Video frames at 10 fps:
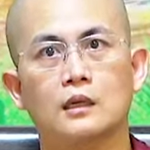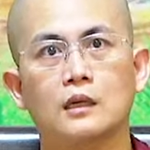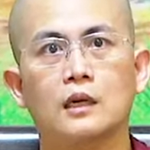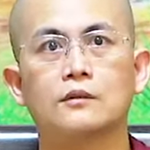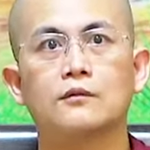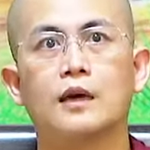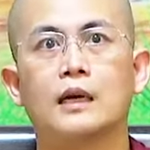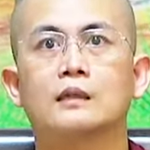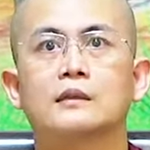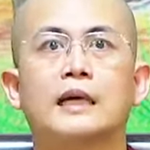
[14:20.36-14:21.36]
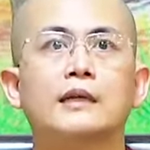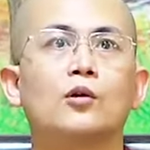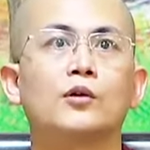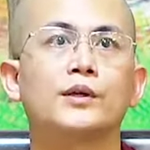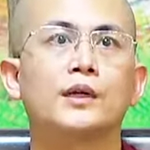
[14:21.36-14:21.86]
cần phải thay
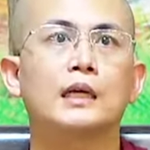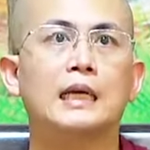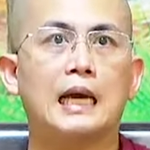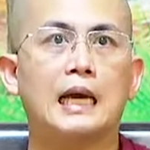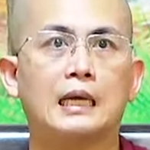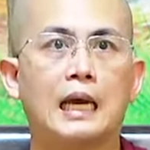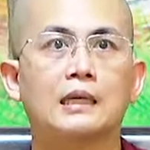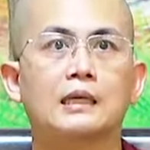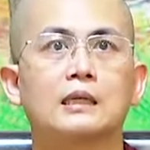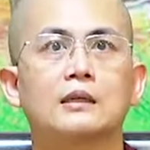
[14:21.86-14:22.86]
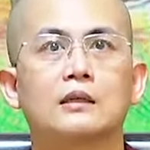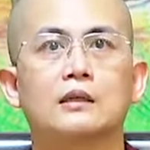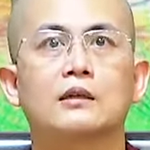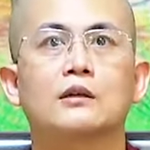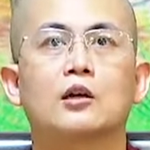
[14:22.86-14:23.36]
đổi hàng ngày
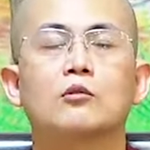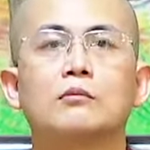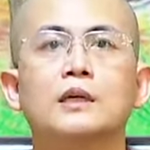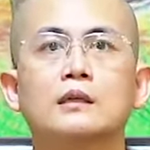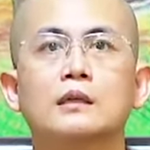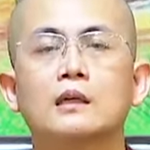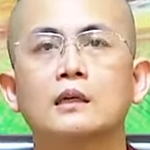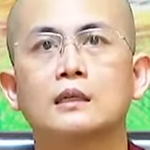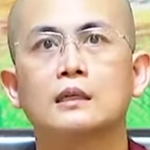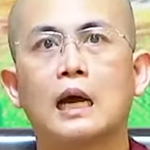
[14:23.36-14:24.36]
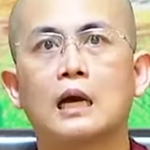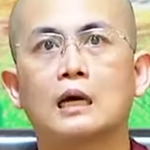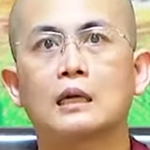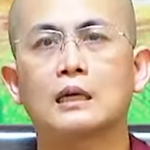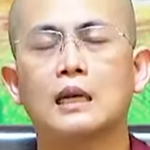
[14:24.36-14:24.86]
để không biết
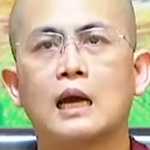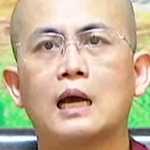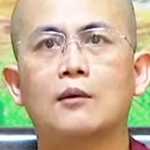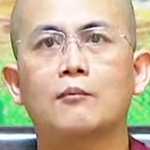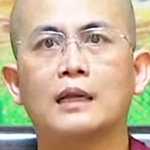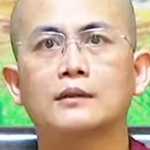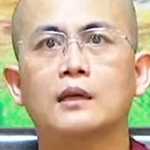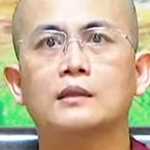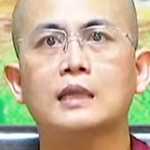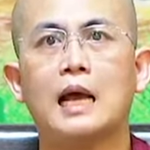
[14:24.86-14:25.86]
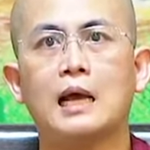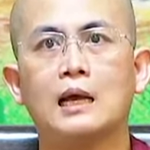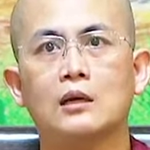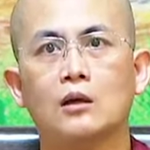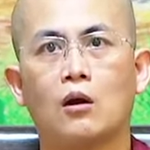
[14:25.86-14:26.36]
rằng là bản thân ta
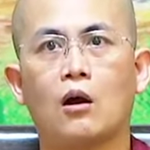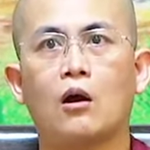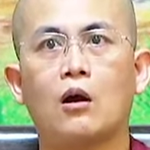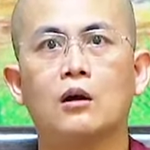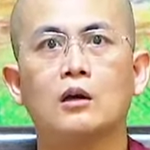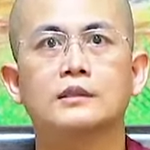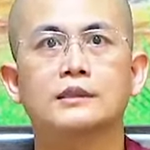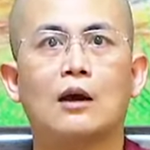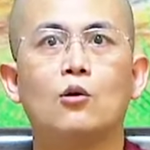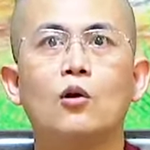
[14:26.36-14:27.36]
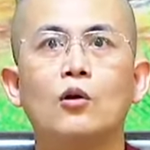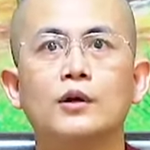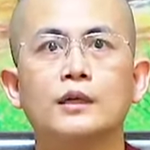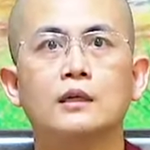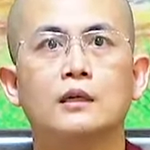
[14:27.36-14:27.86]
có chạo
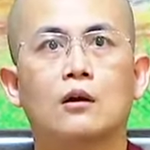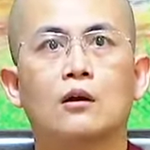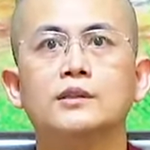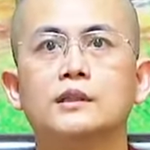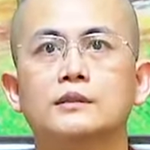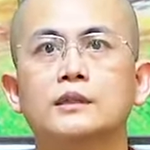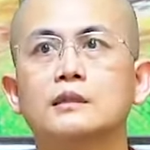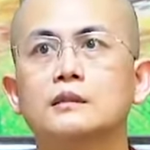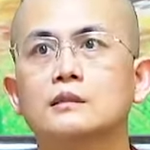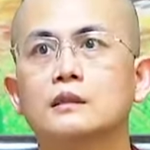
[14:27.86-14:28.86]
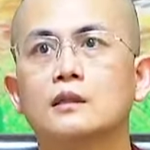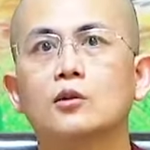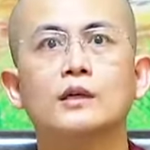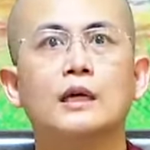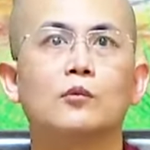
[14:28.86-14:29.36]
hối có chỉ trích những cái
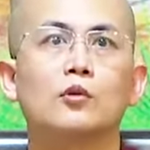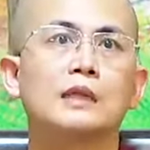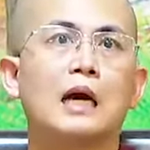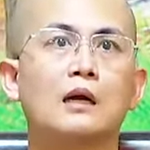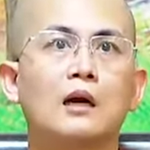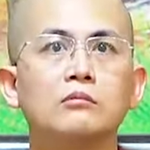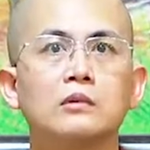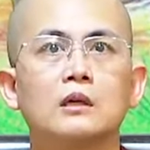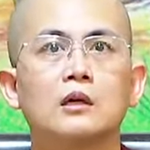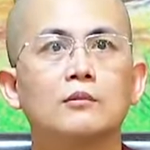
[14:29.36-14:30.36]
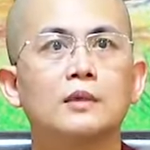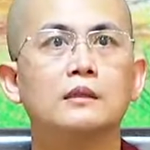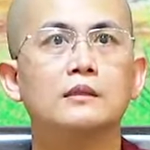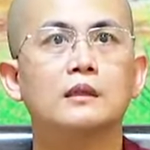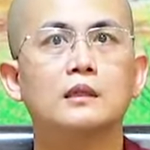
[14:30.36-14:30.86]
nỗi lầm của ta không
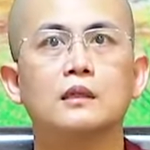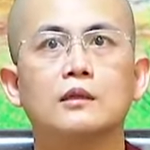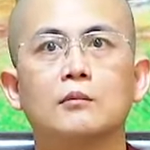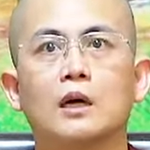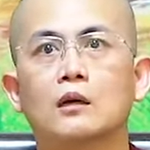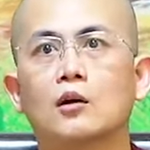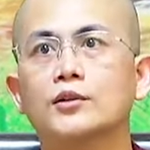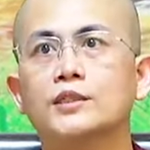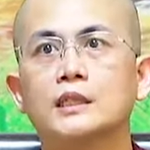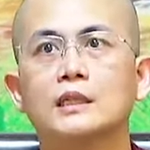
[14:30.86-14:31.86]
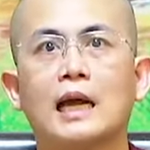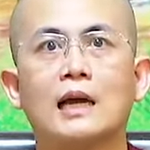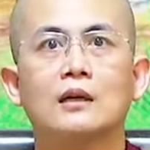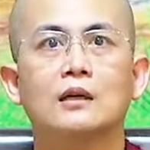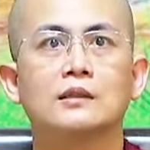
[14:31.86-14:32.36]
biết những cái bậc có trí
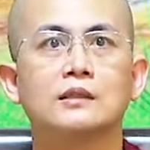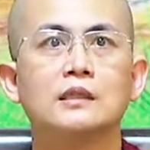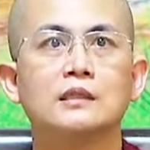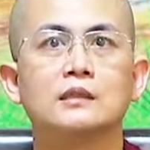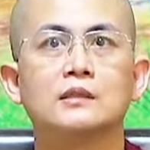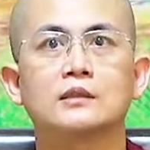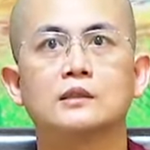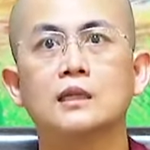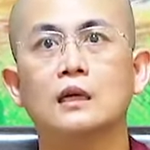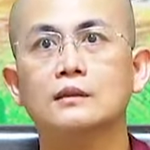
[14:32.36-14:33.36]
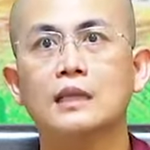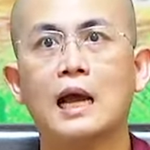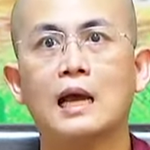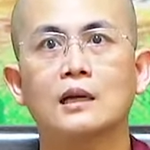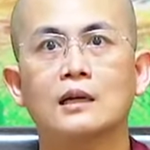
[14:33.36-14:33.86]
khác nhìn nhận
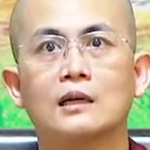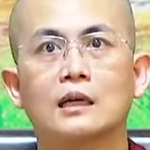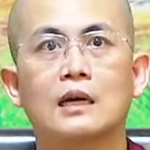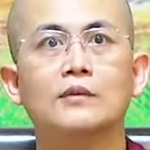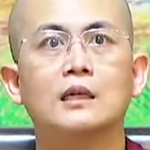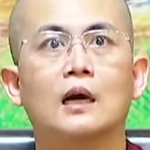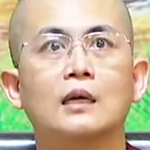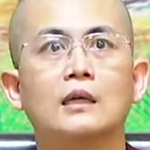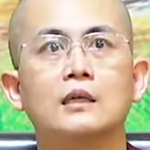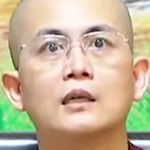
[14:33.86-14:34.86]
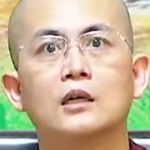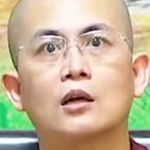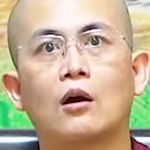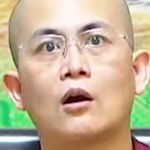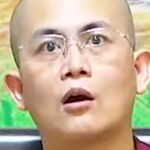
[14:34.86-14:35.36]
ta các vị ấy
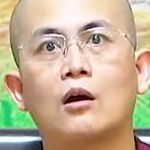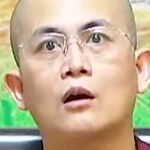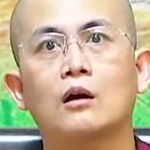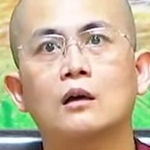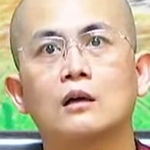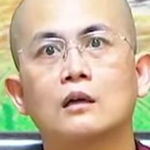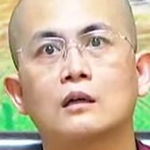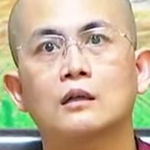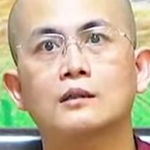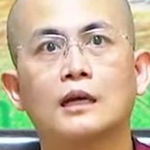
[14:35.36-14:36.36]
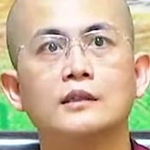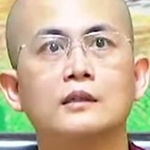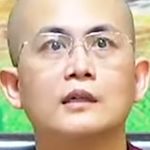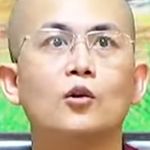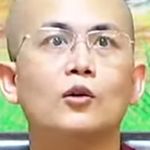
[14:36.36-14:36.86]
có thấy
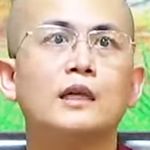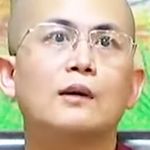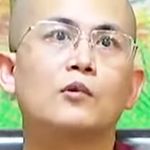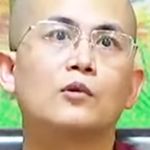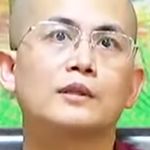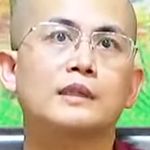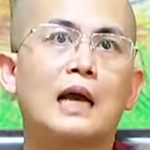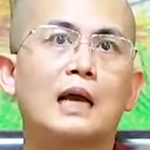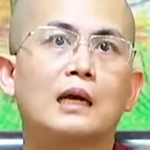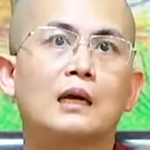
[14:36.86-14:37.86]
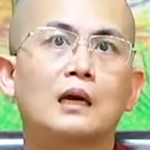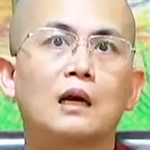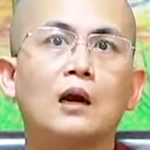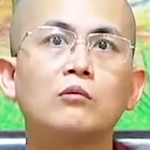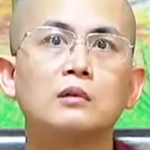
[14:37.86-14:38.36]
những cái nỗi lầm của ta
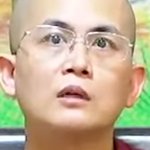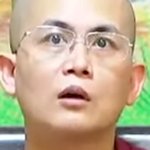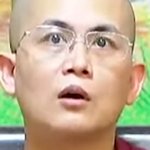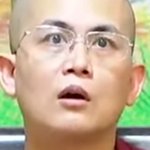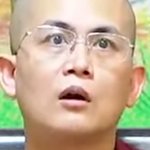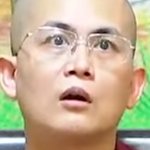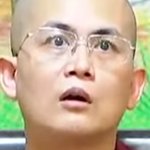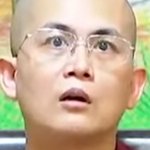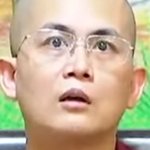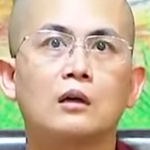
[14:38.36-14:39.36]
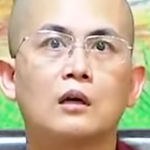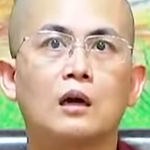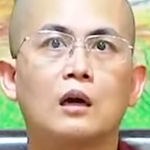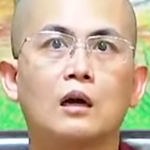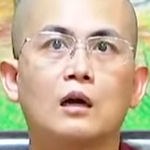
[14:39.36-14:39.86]
không có
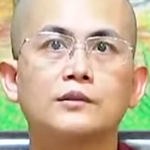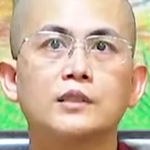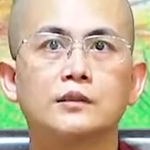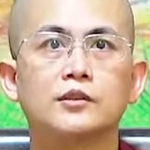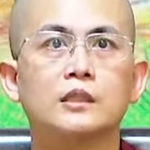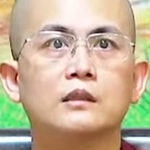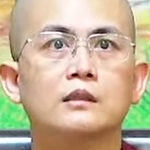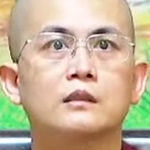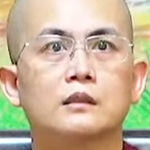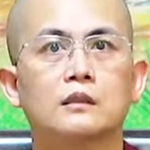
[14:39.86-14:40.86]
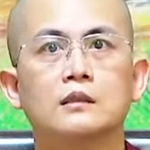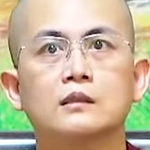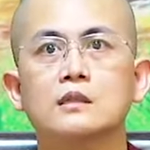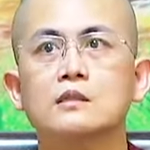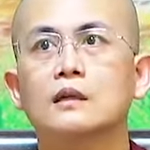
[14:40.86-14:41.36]
uh, chỉ trích
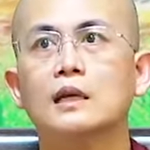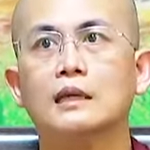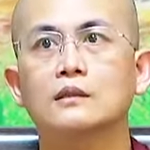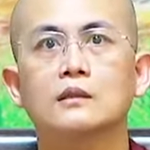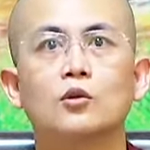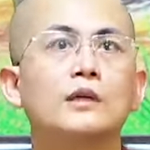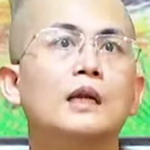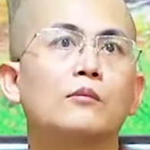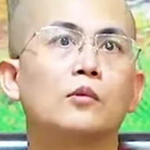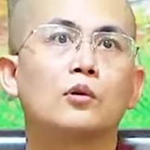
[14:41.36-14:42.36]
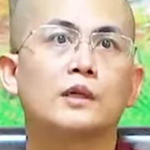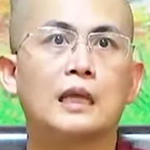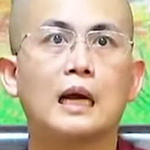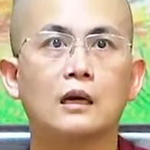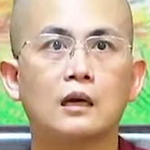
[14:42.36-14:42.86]
những cái giới hạn những nỗi lầm của
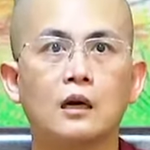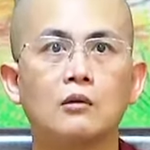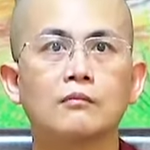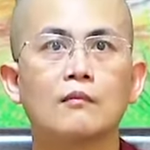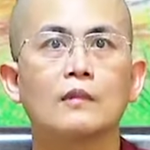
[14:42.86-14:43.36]
ta không